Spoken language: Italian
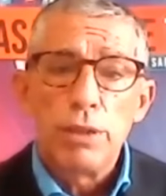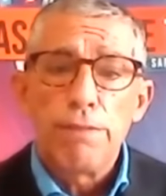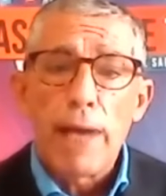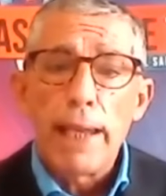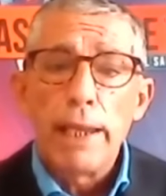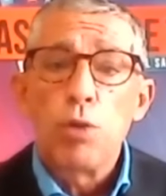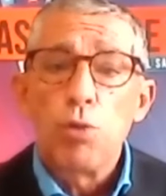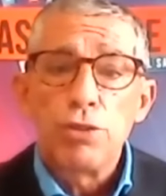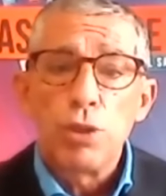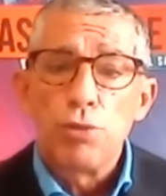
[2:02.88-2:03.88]
di fare i
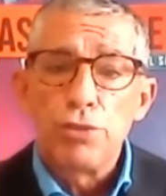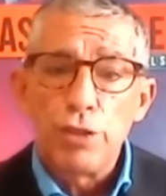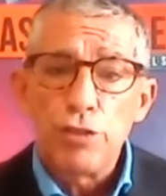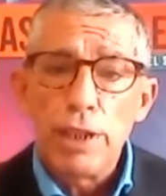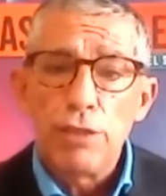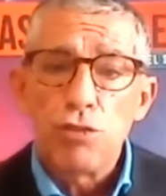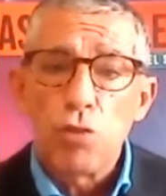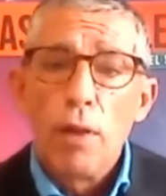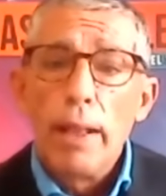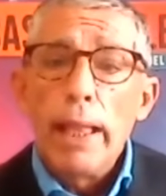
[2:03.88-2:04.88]
conti con se
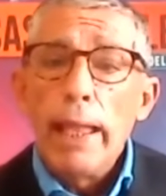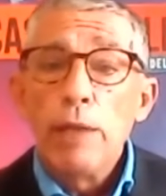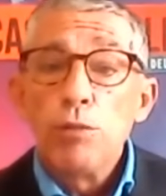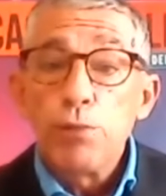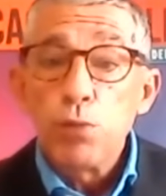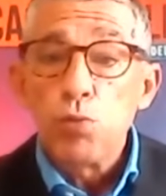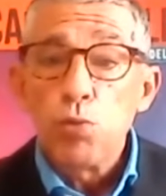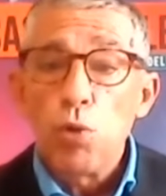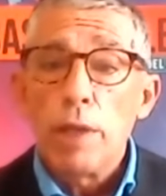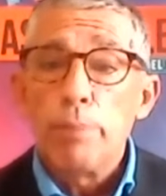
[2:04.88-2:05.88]
stesso e un
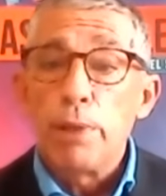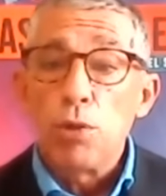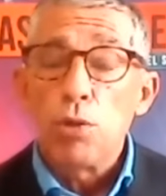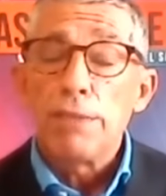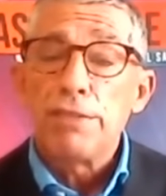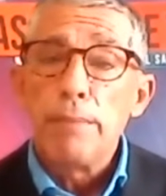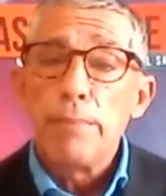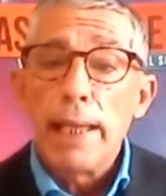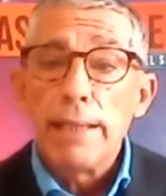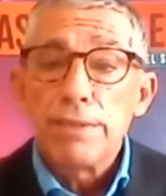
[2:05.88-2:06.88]
futuro che per ora
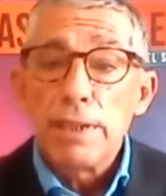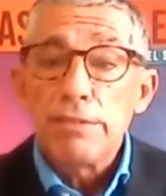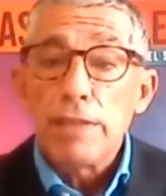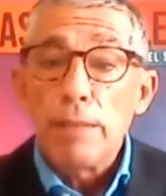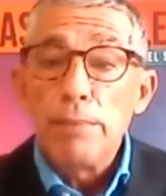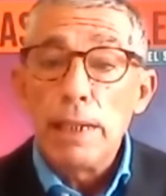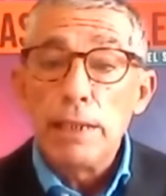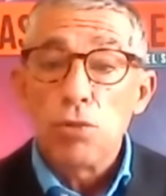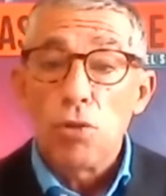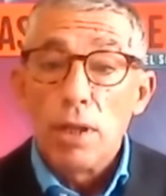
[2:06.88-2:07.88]
sembra essere
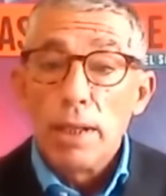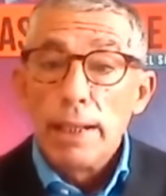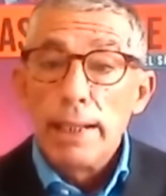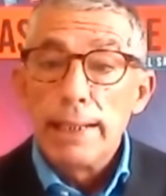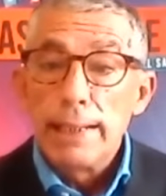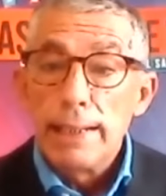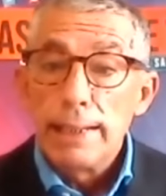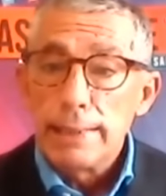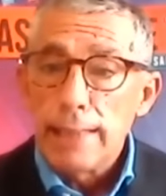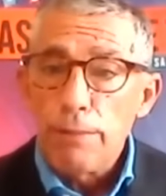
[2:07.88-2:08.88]
stabilito
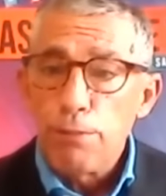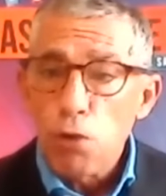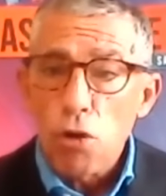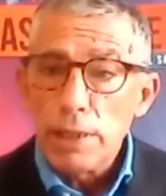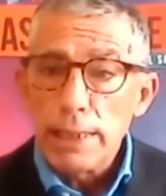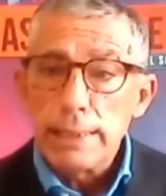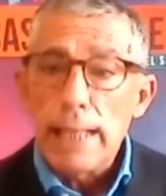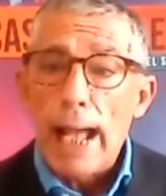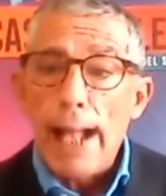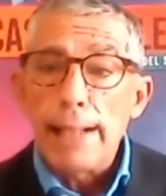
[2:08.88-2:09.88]
eh, da fuori,
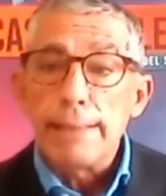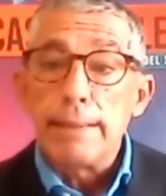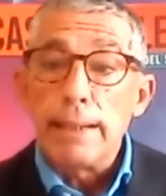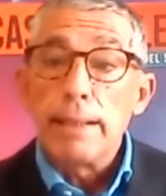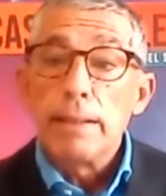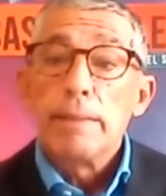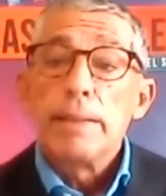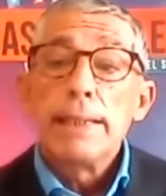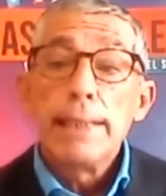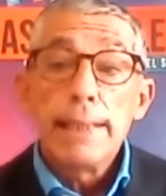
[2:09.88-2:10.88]
da altri.
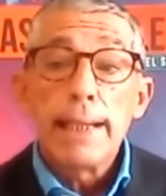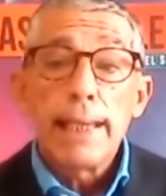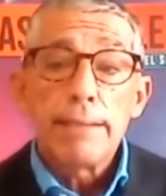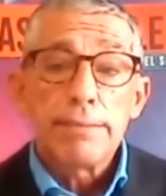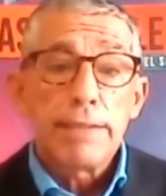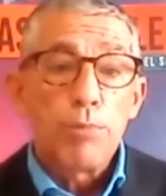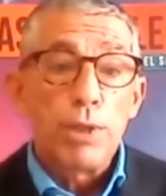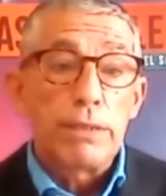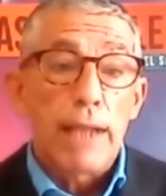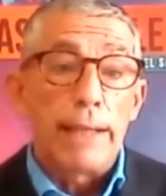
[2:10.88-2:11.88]
In che era stiamo
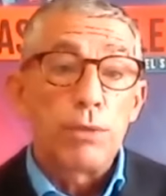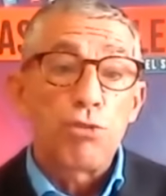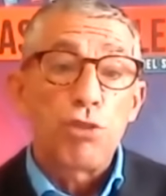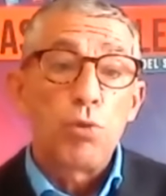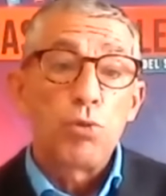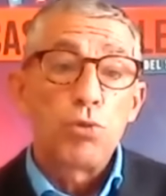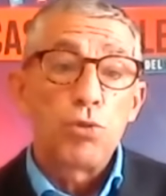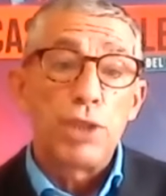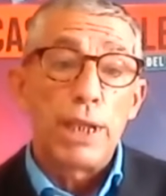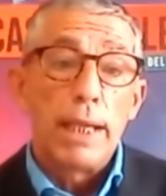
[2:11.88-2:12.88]
entrando
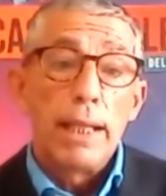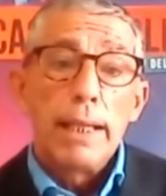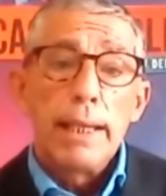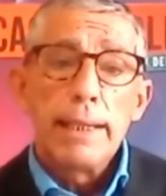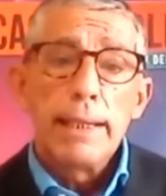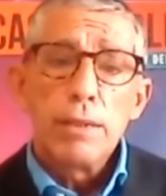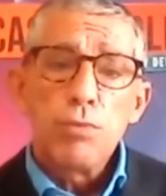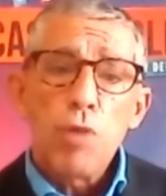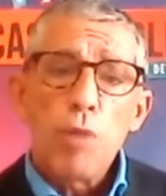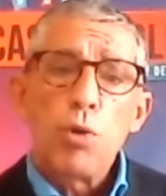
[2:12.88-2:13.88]
secondo te? E
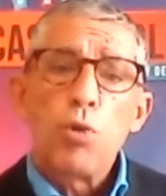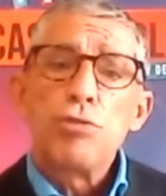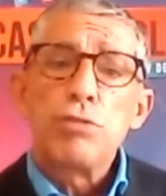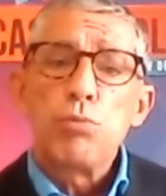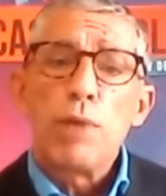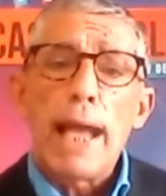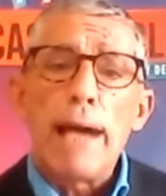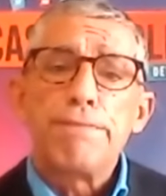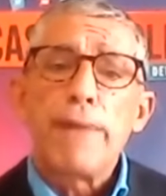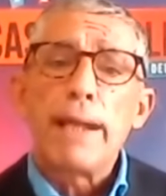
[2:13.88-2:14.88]
l'uomo
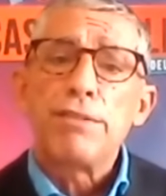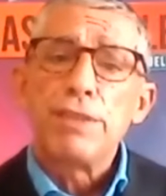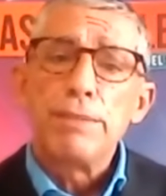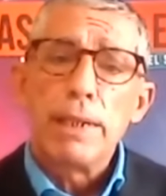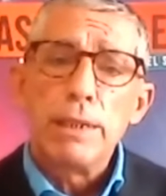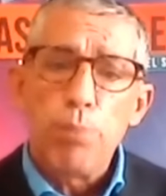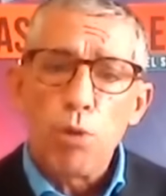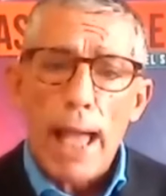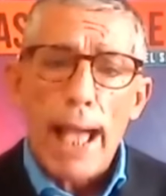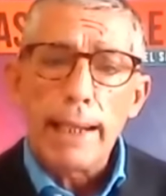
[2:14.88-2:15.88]
continuerà a farsi
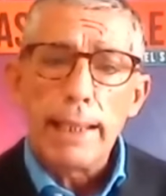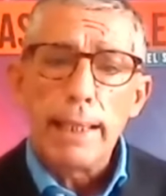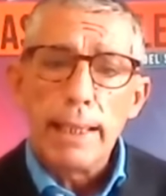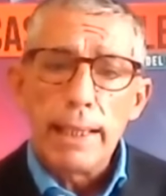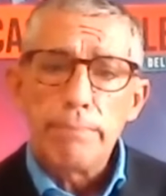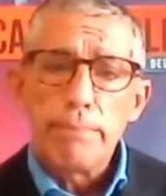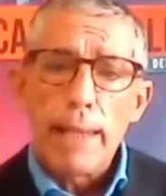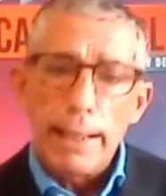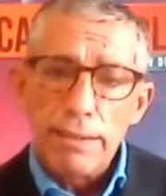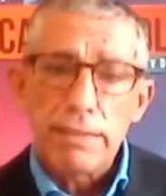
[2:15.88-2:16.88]
manipolare e a
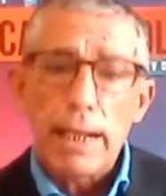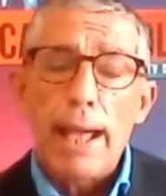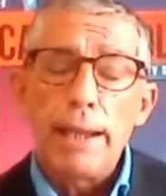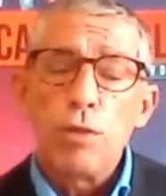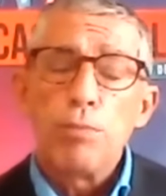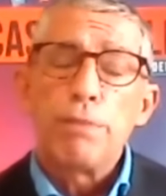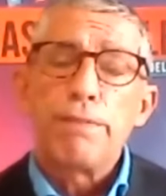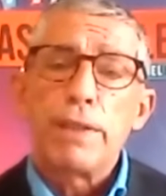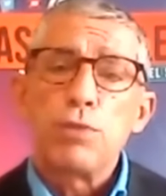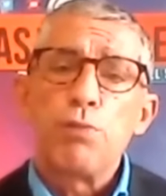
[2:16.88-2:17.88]
maestrare come ha
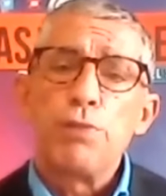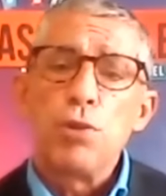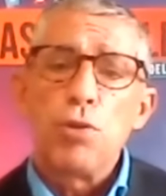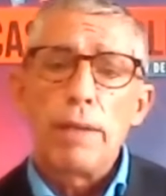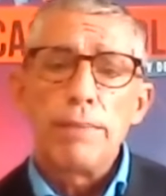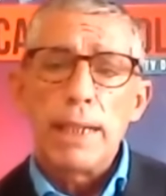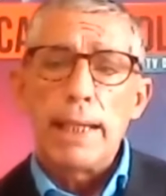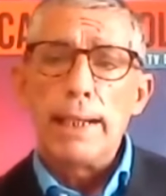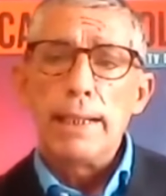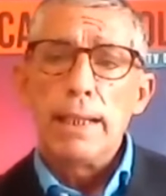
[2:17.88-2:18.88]
fatto finora,
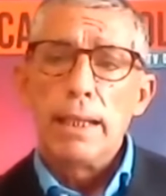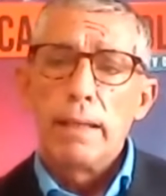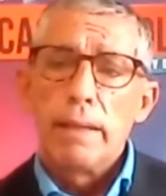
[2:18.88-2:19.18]
Michele?